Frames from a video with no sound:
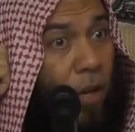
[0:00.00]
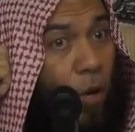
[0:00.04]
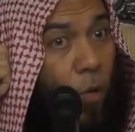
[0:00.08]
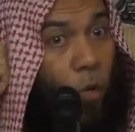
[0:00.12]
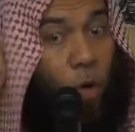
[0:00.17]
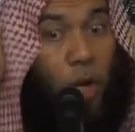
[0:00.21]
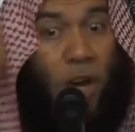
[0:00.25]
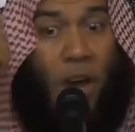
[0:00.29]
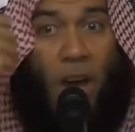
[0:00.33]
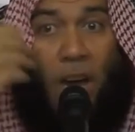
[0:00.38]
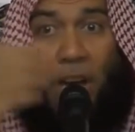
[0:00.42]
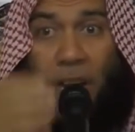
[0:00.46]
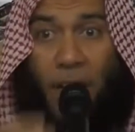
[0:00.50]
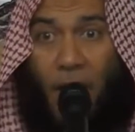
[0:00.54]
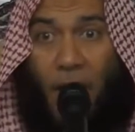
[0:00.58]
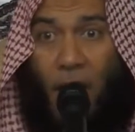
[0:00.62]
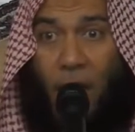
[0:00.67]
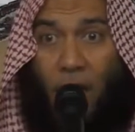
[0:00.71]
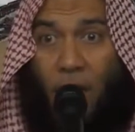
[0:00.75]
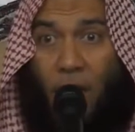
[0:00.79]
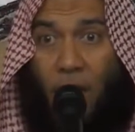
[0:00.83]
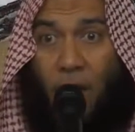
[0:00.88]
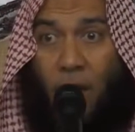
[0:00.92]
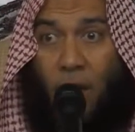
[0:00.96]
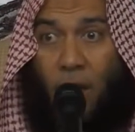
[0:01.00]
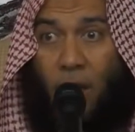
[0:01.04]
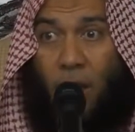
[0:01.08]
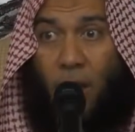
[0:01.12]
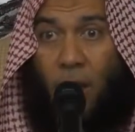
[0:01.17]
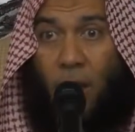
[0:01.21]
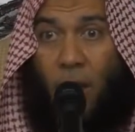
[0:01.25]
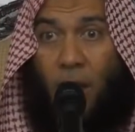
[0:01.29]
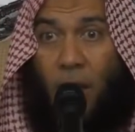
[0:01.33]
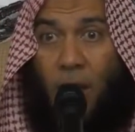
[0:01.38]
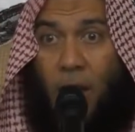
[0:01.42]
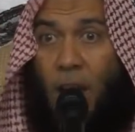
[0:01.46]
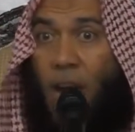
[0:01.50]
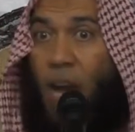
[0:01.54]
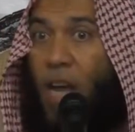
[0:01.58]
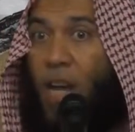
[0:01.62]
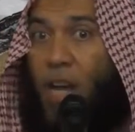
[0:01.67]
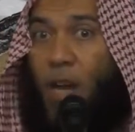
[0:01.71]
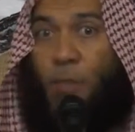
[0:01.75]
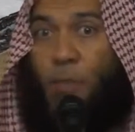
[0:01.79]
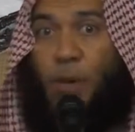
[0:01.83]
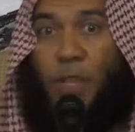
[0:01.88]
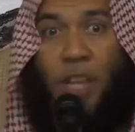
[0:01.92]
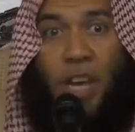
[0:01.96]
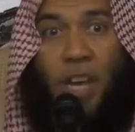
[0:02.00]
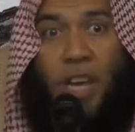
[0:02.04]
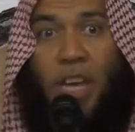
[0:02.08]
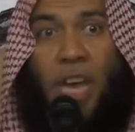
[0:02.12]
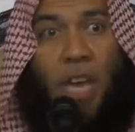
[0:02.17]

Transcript: ونقرأ لأهل البدع